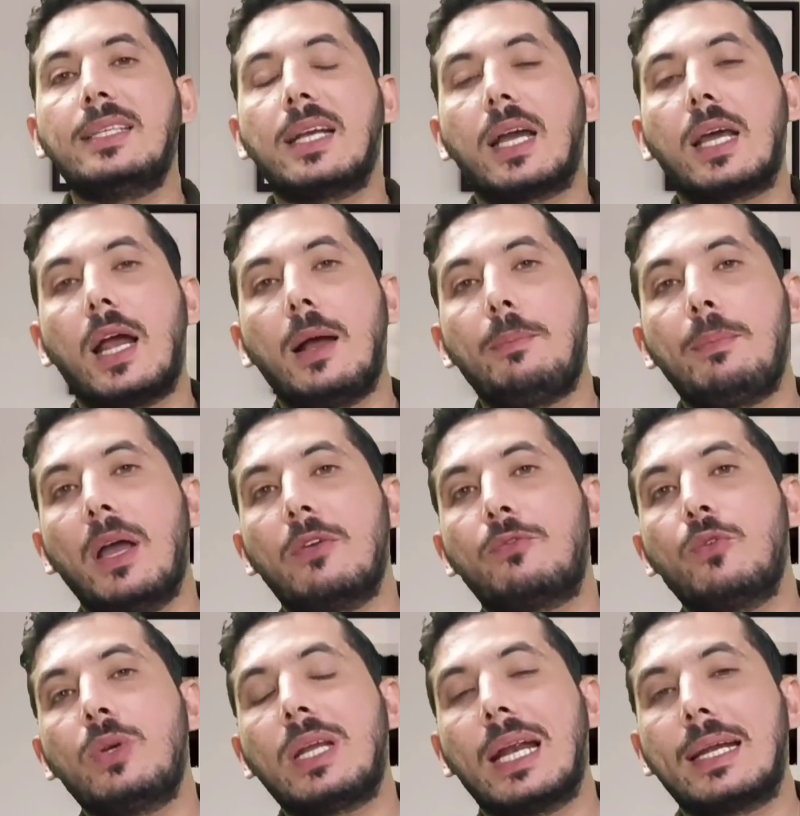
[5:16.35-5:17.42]
अगर आप
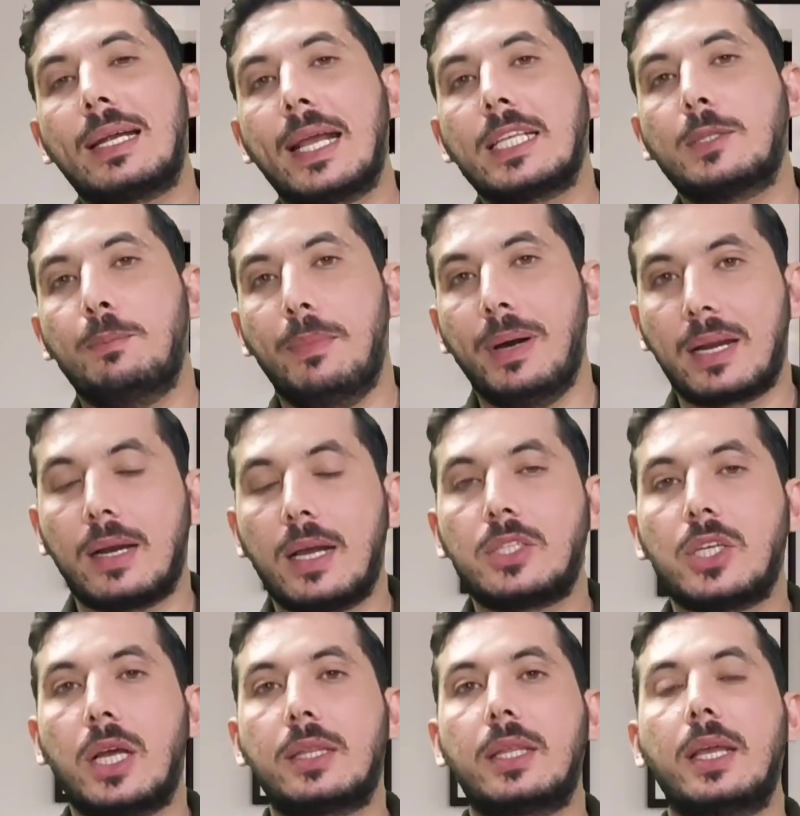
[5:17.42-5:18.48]
आईफोन का टैक्स भरना
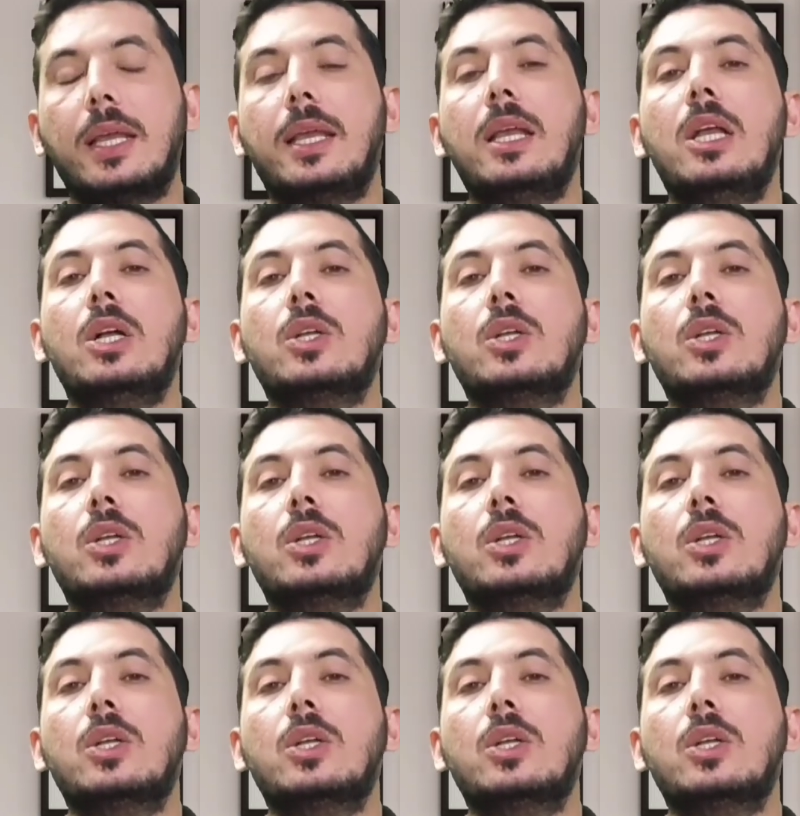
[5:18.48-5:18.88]
चाहते हैं